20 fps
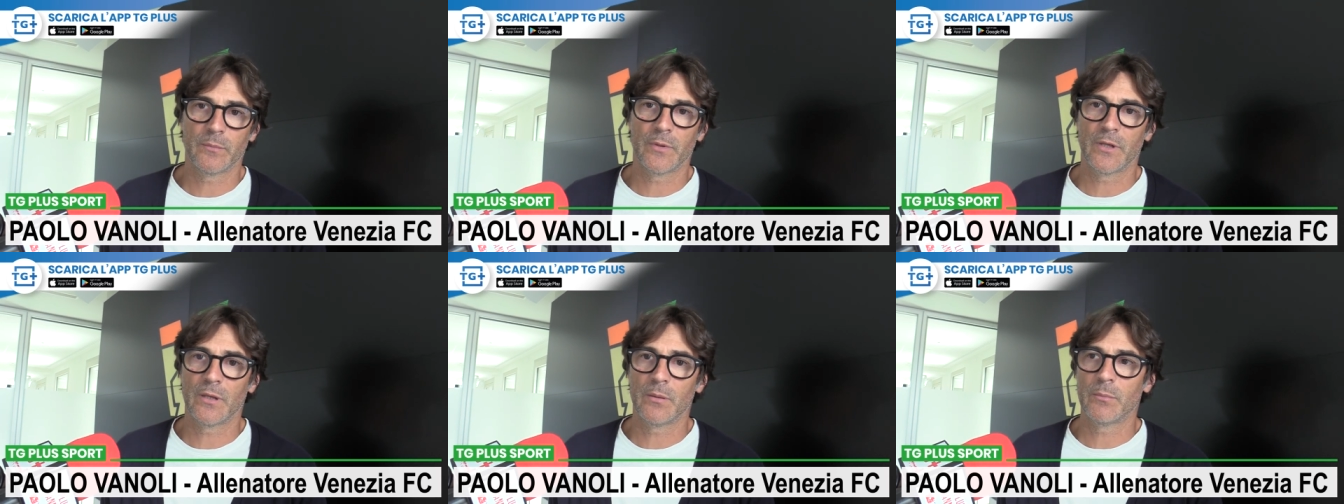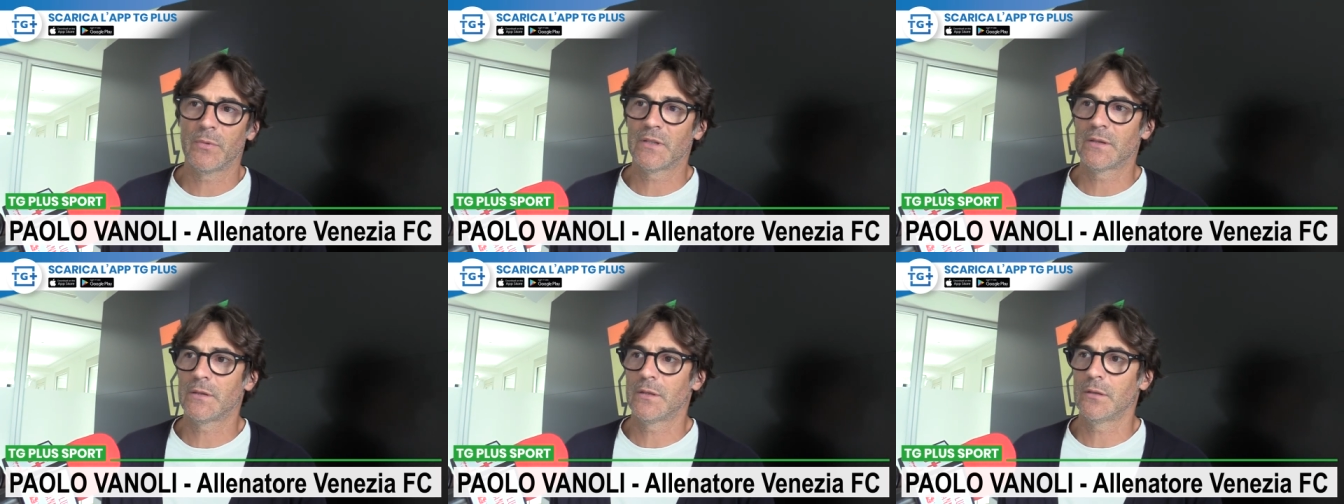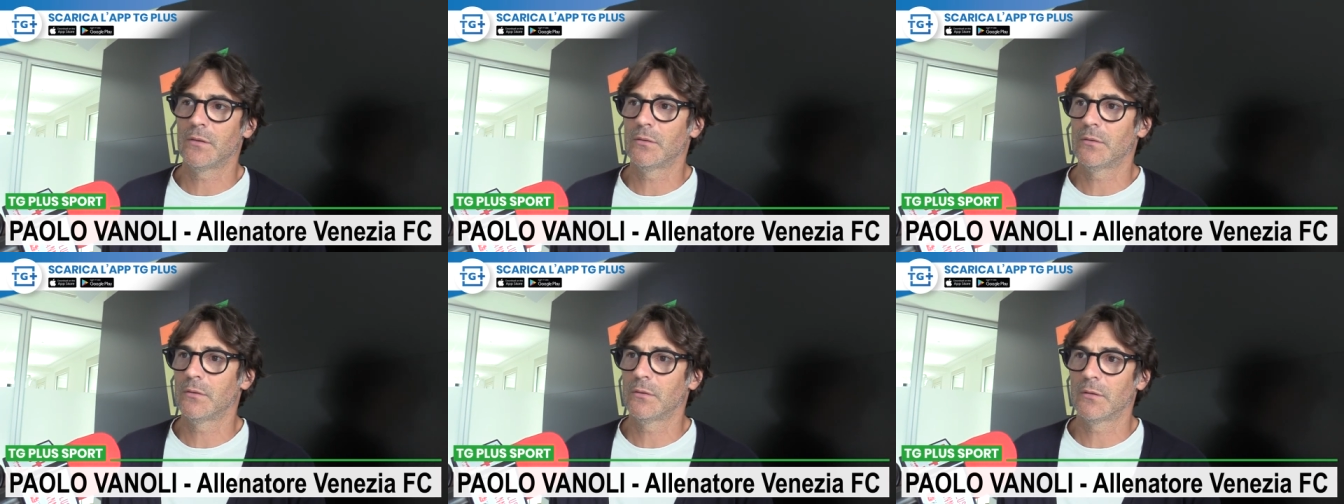beh,
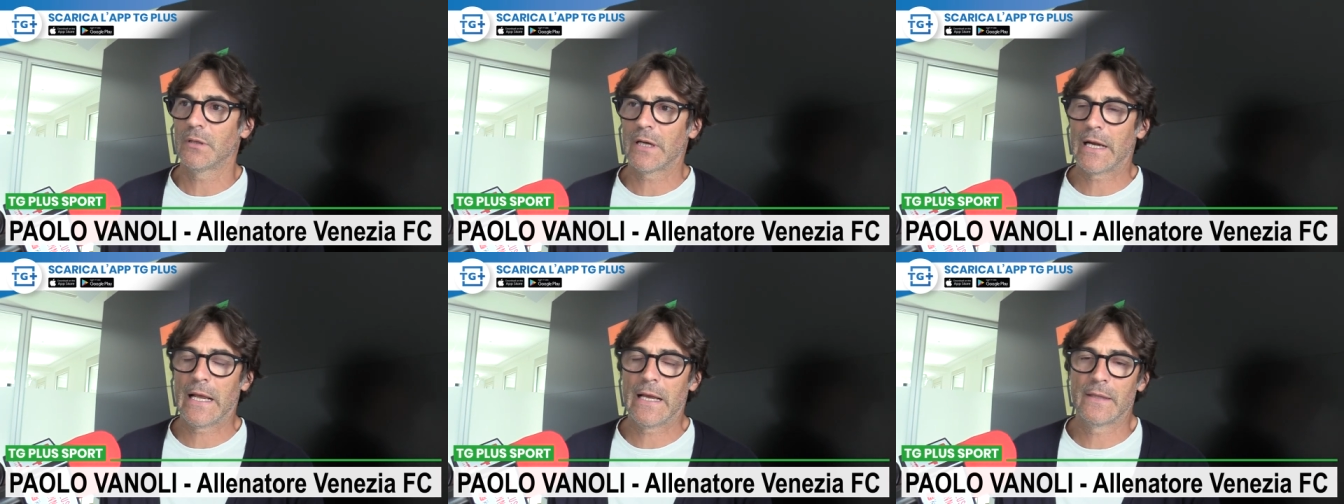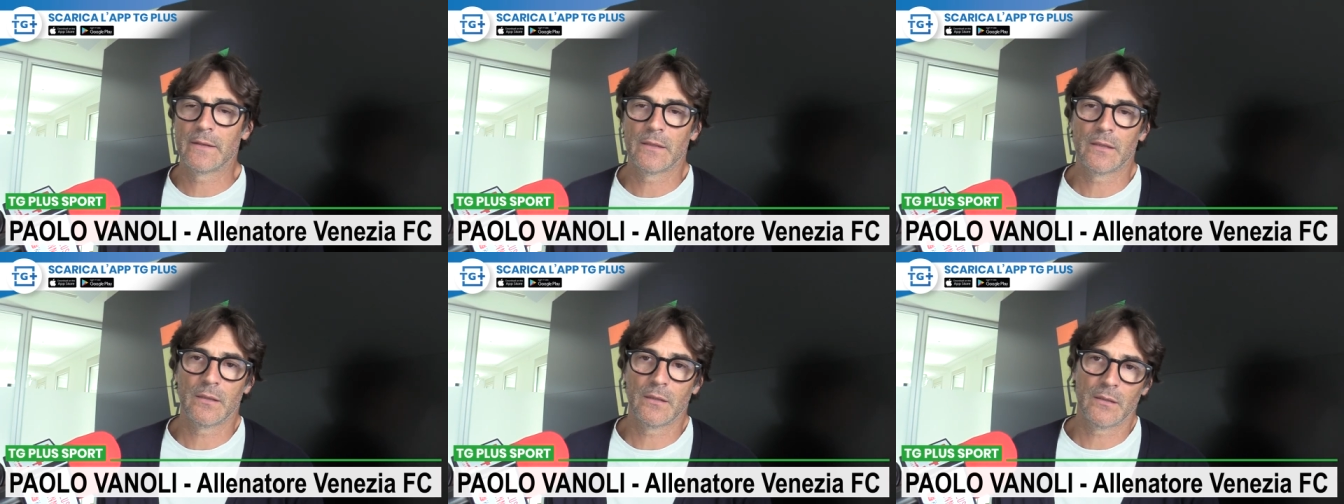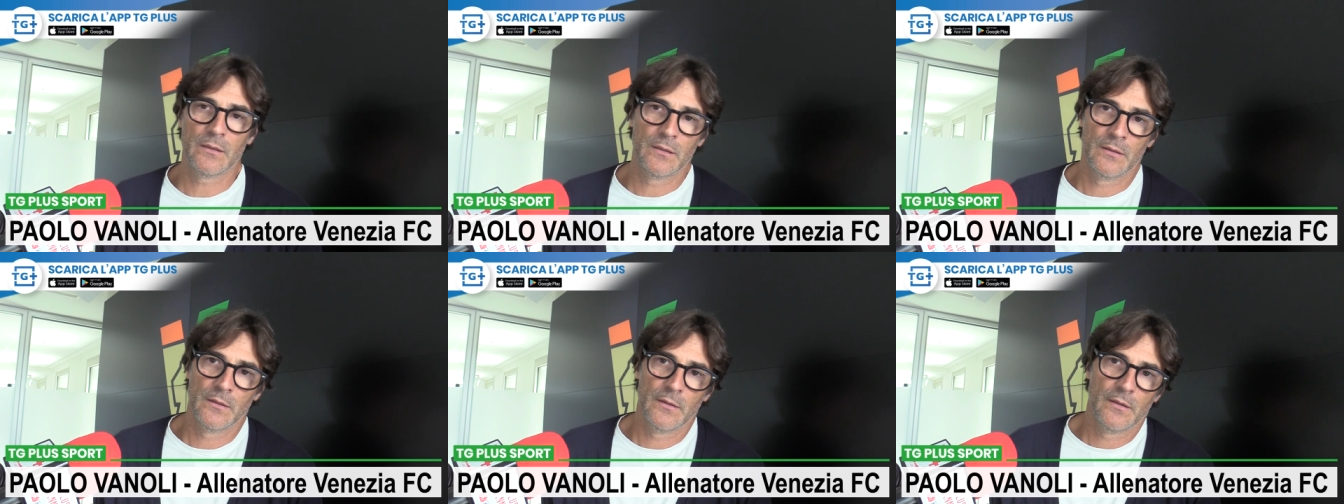Matteo
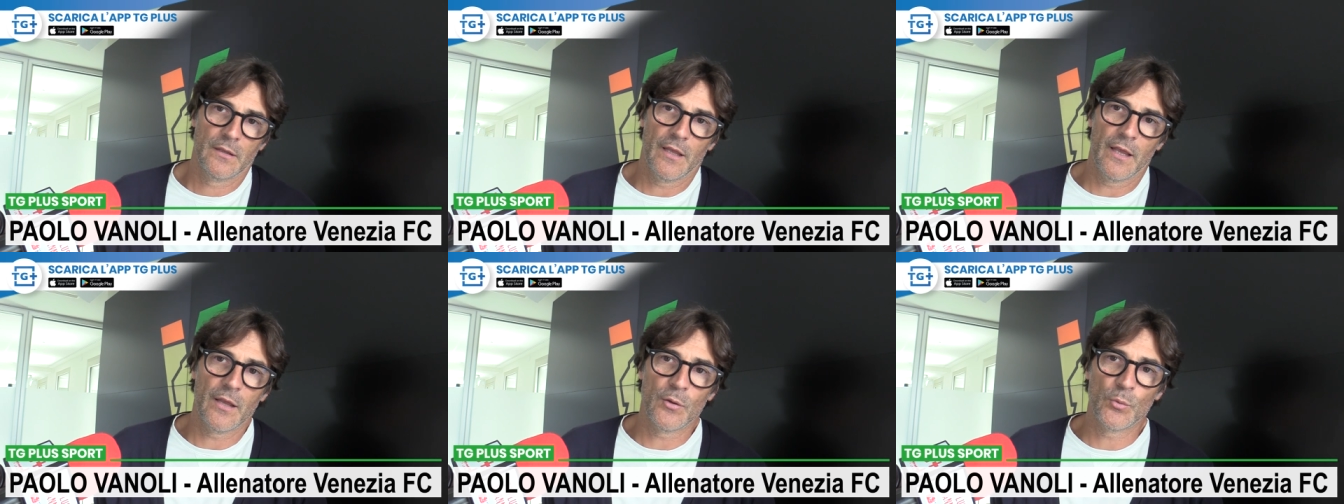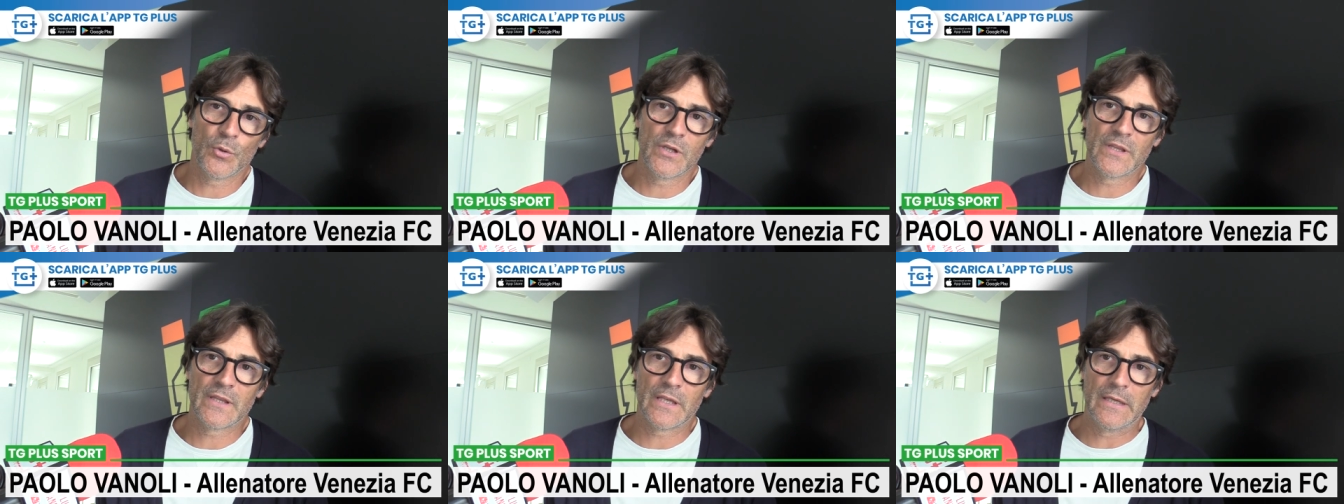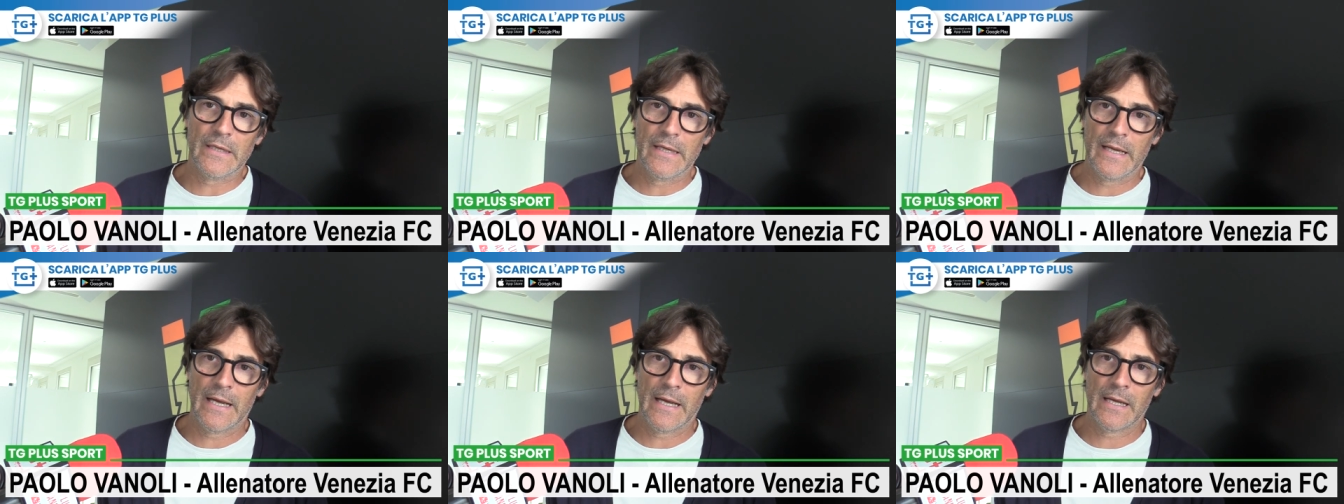Grandi è un
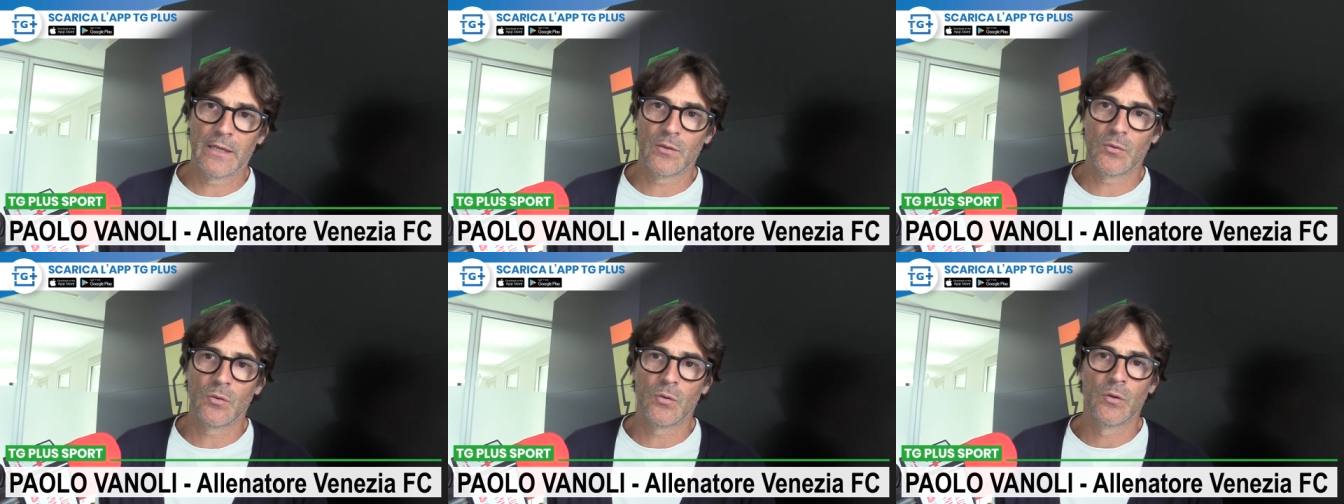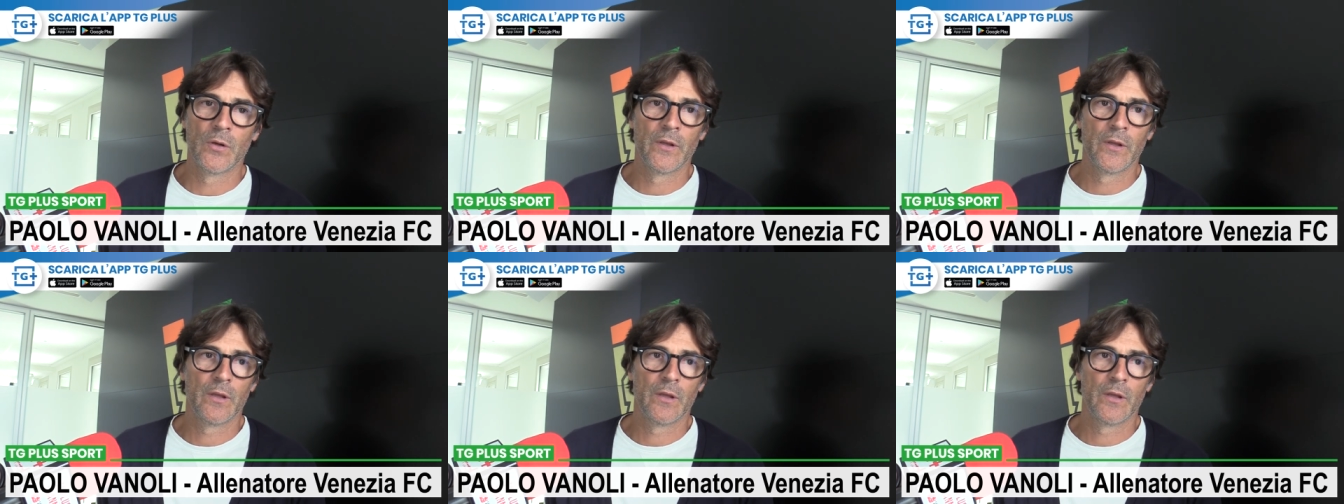italiano